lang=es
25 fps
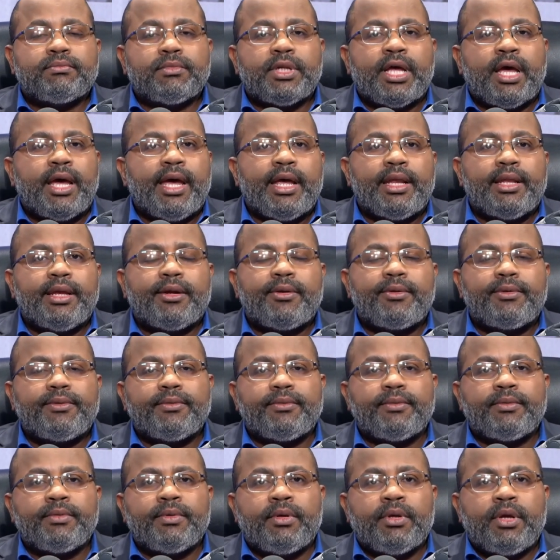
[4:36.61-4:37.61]
de género,
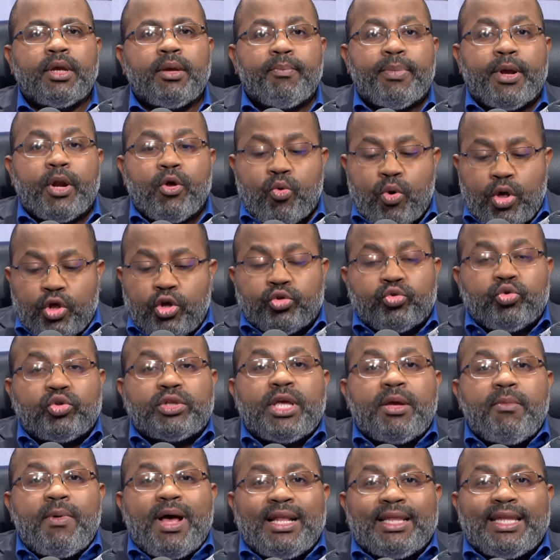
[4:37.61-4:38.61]
pero cuando tú
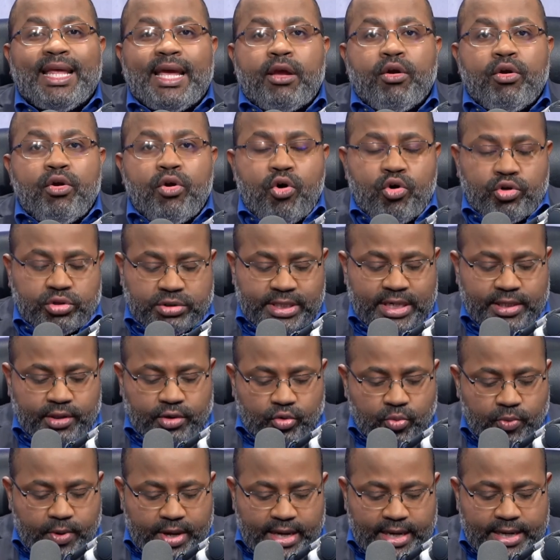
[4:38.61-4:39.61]
te ibas al desglose y
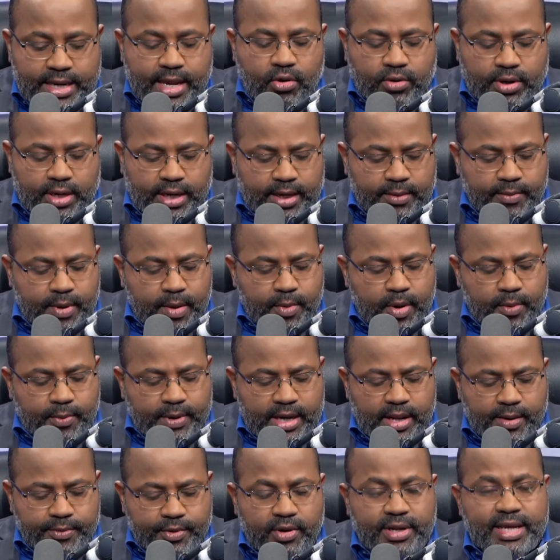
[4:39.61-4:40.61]
tú veías, ok, vamos a
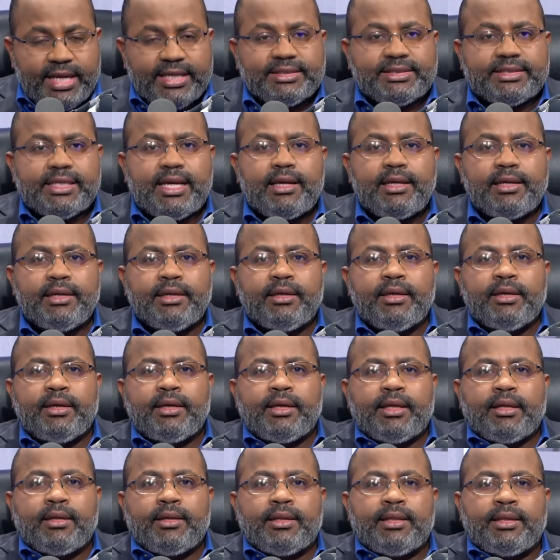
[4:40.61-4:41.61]
ver la violencia
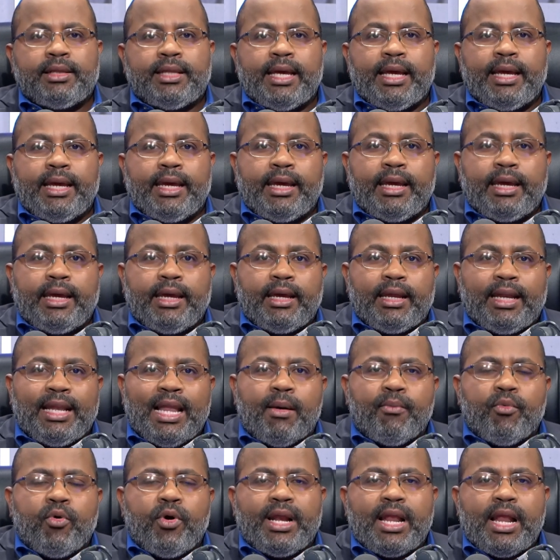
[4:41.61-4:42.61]
de
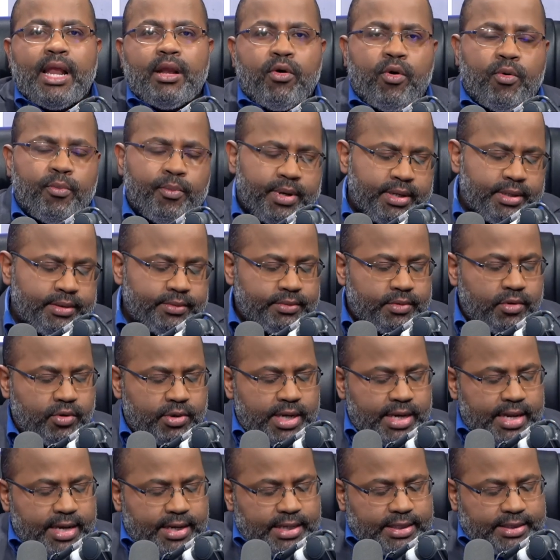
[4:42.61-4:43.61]
la mujer al hombre,
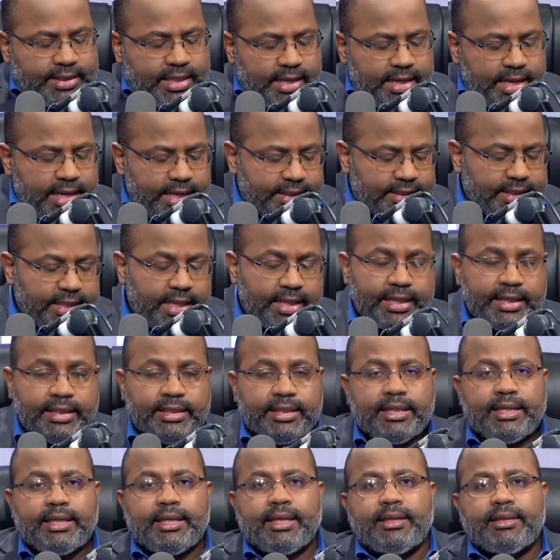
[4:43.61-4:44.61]
ok, aquí están las
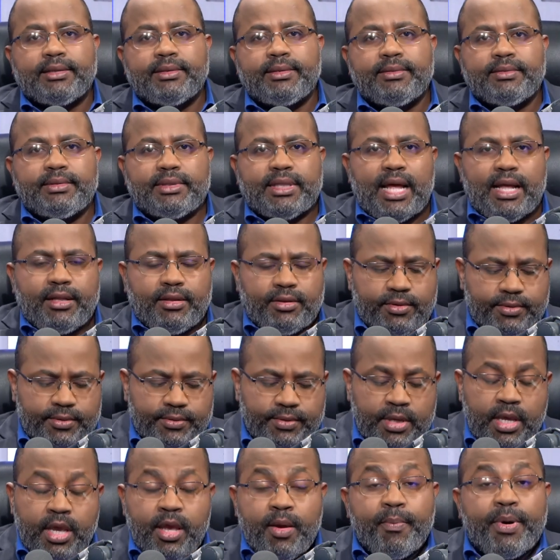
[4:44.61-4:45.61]
estadísticas,
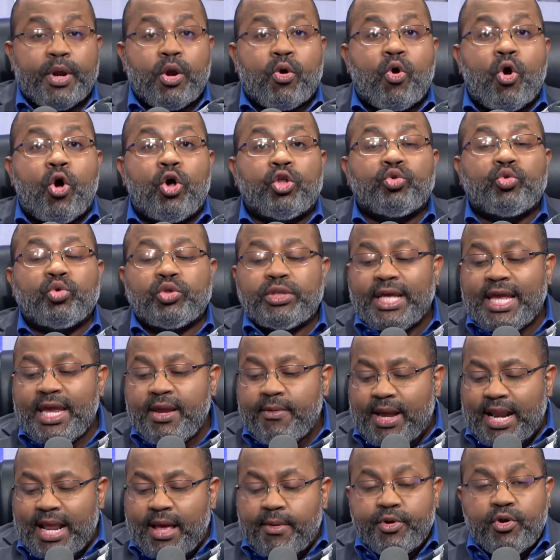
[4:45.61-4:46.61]
tanto, pero cuando tú te
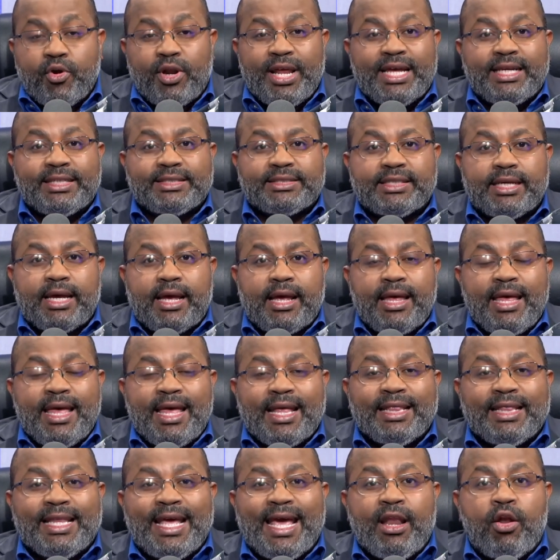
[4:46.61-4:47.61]
ibas a la violencia
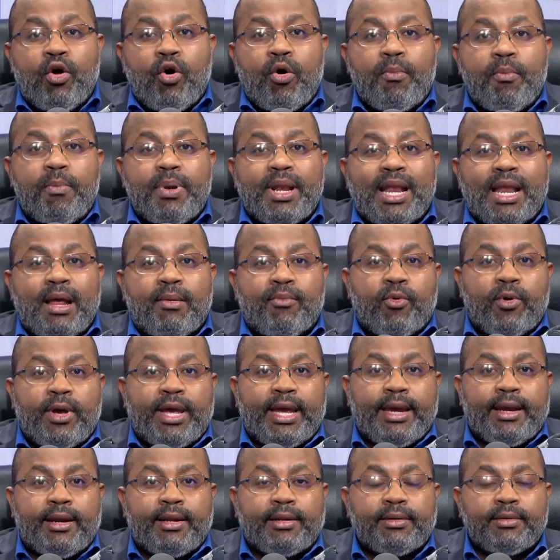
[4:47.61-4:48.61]
del hombre a la
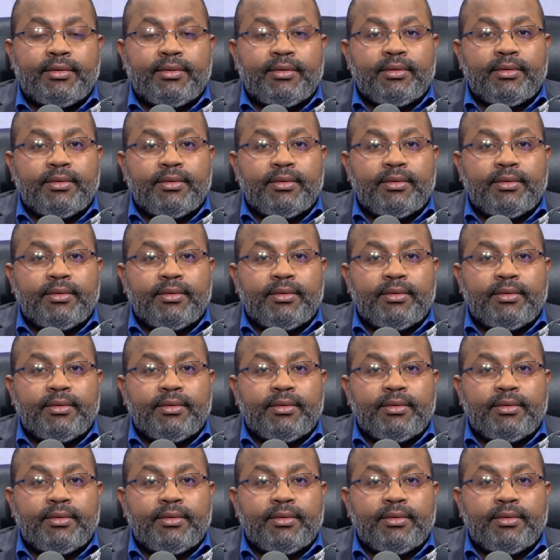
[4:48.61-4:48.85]
mujer,